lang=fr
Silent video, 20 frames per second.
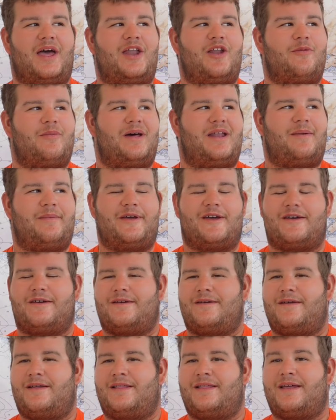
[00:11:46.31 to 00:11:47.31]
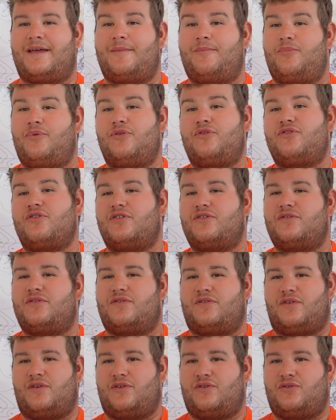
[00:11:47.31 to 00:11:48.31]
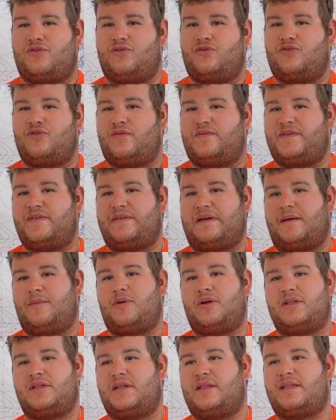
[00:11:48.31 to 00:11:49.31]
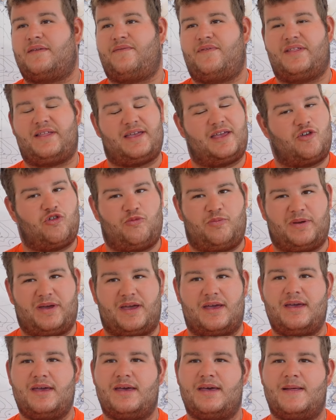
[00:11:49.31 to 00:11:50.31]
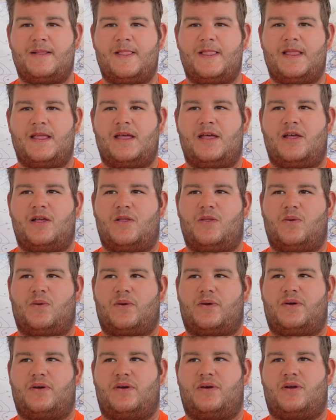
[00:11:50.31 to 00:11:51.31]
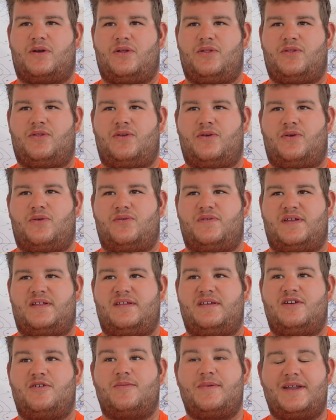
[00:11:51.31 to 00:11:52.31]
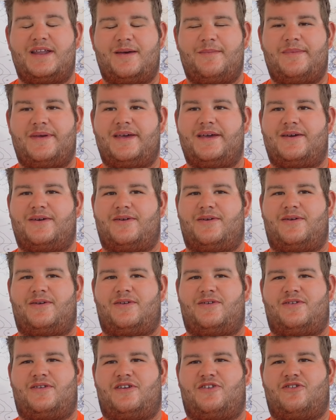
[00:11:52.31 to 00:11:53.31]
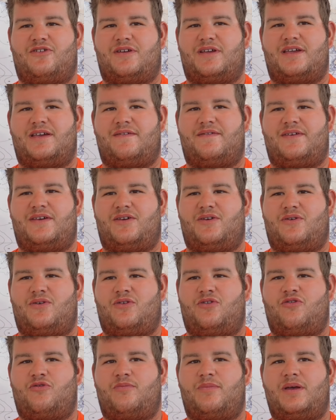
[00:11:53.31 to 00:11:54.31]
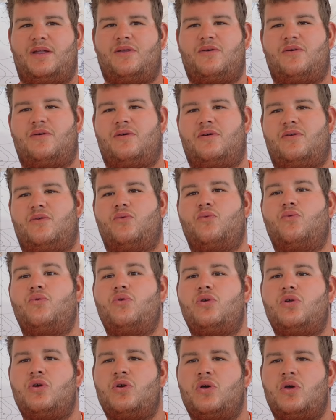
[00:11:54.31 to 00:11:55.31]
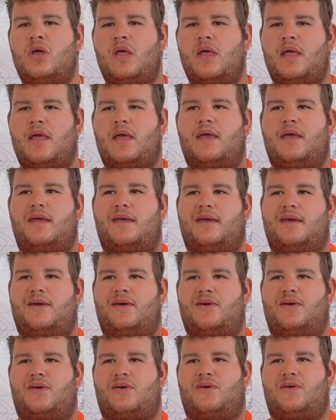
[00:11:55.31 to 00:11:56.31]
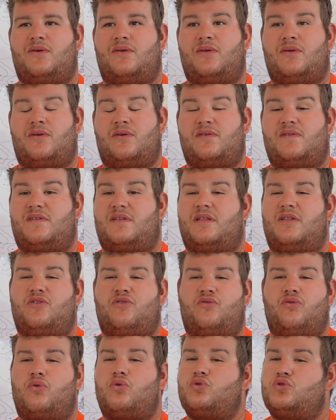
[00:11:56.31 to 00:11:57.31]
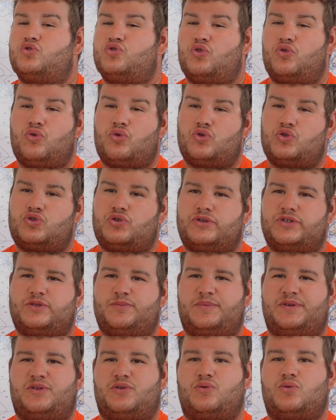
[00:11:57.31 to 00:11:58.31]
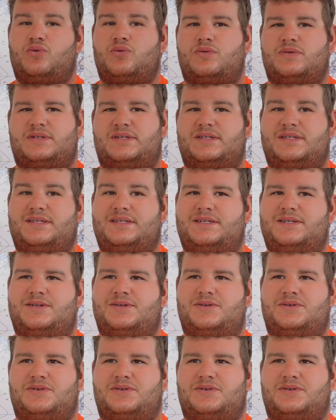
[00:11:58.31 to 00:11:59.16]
un homme à la mer, a euh, très peu de chances de, survivre, vraiment d'être vite récupéré. Donc euh, quand euh, on nous a dit homme à la mer, sachant qu'il y avait une belle houle et que c'était dans une zone rocheuse, ben, du coup on s'est dit